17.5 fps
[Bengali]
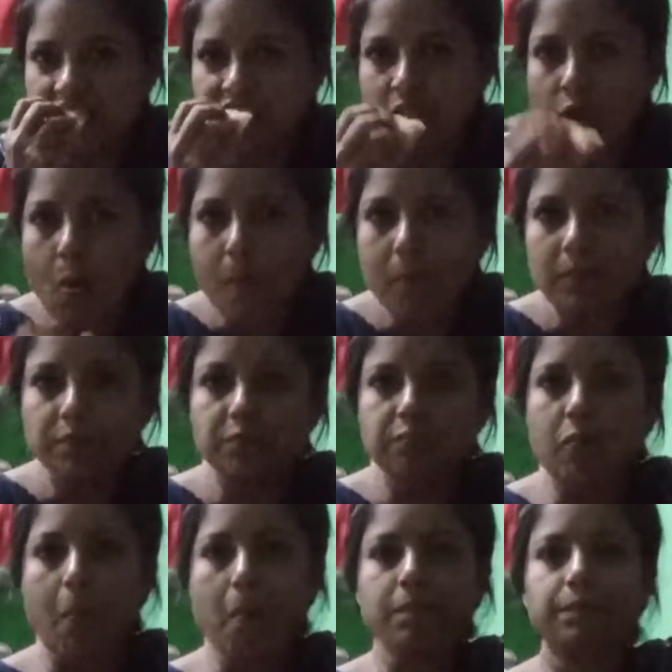খেতে বসে
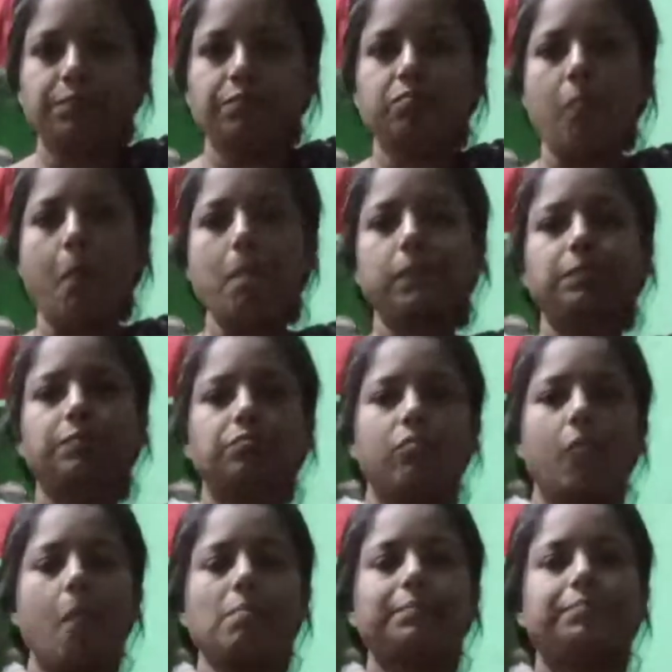গেছি দেখো
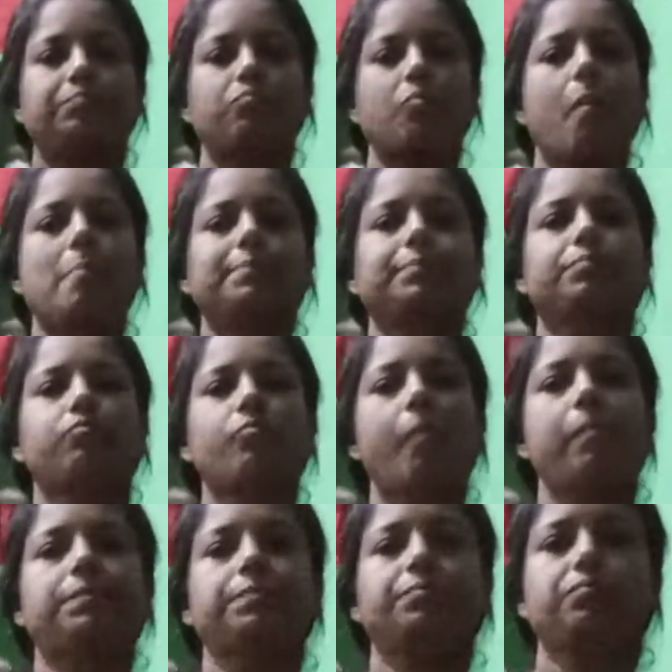
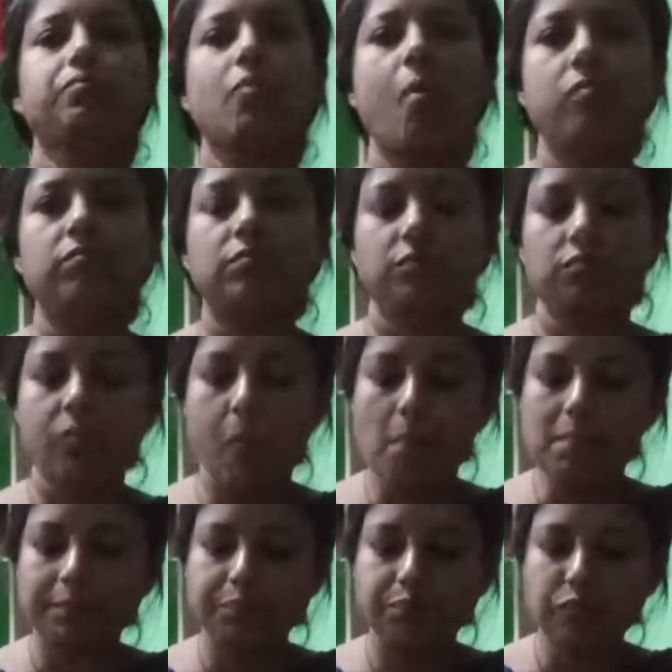খাচ্ছি
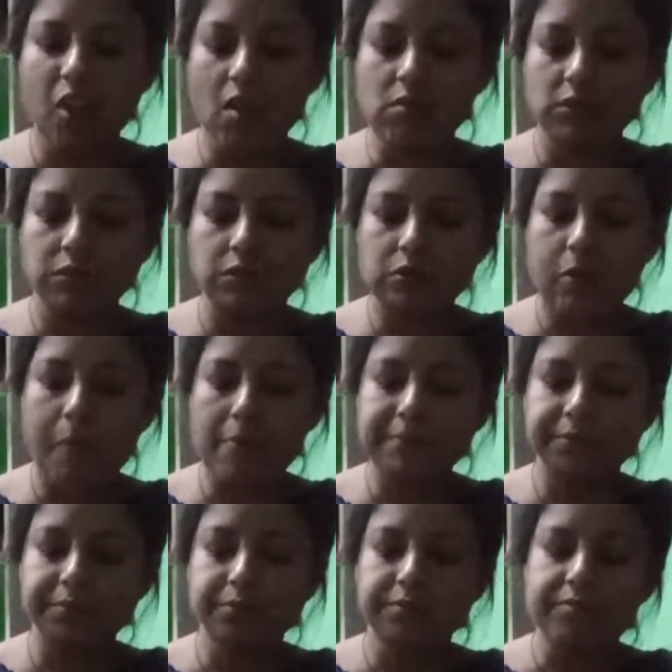কারণ আজকে
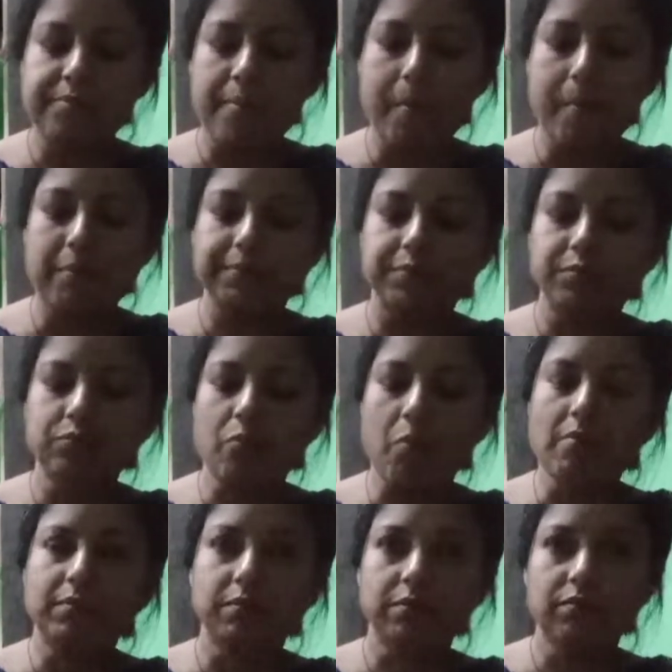তুমি জানো
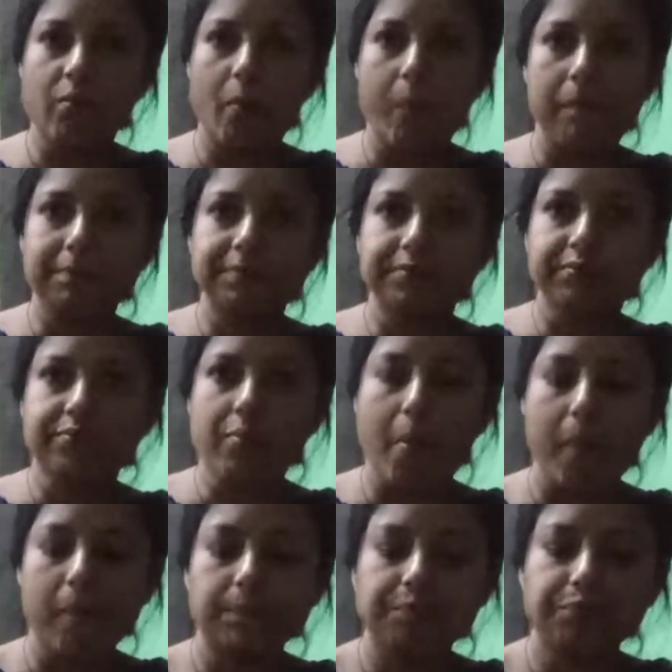আজকে সারাদিন শুধু
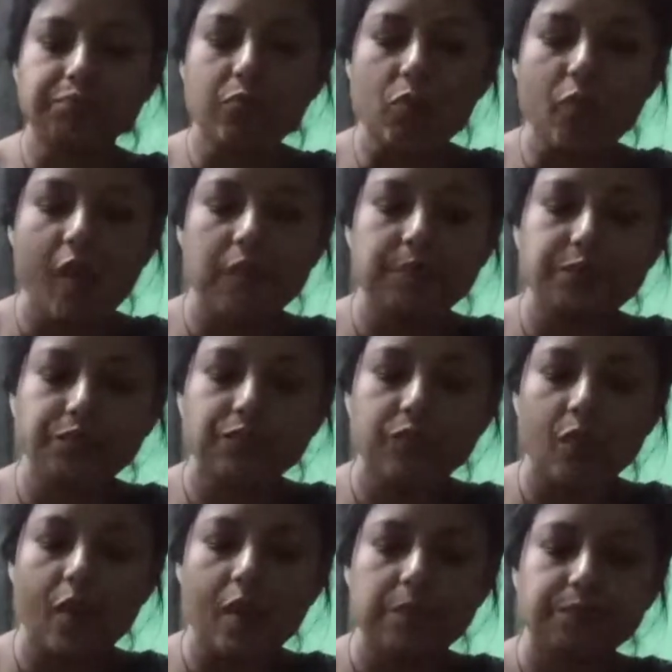বৃষ্টি আর
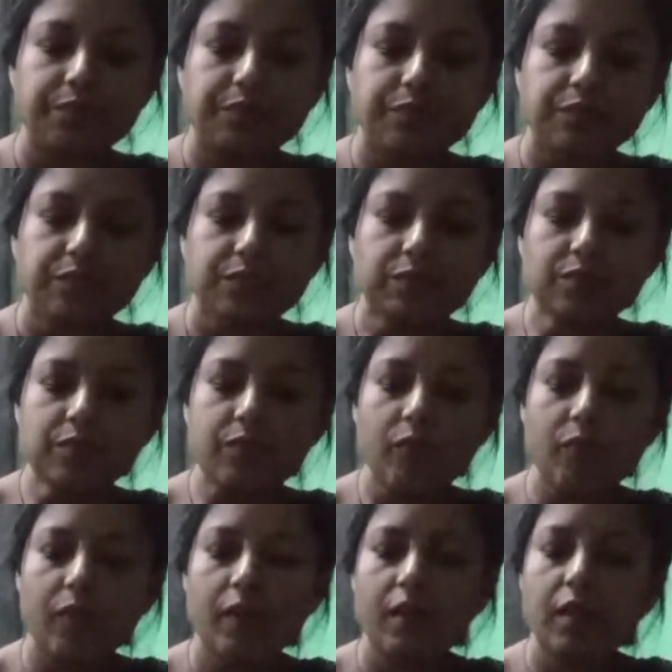বৃষ্টি
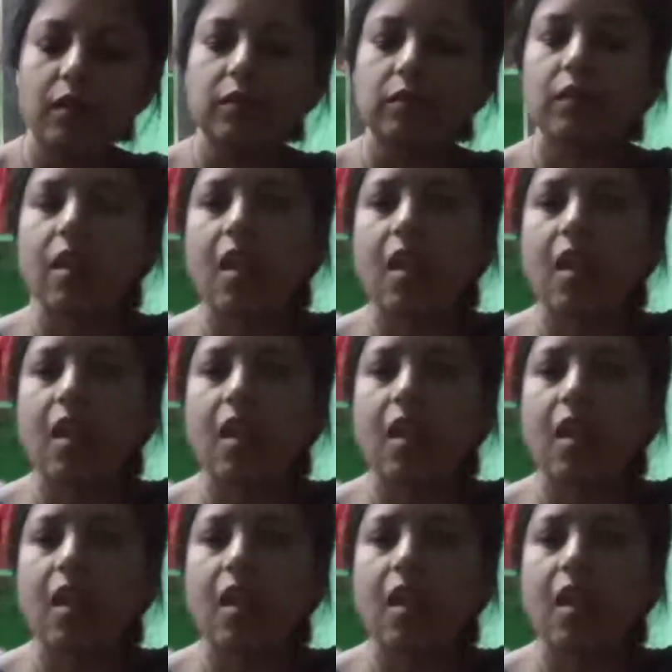মানে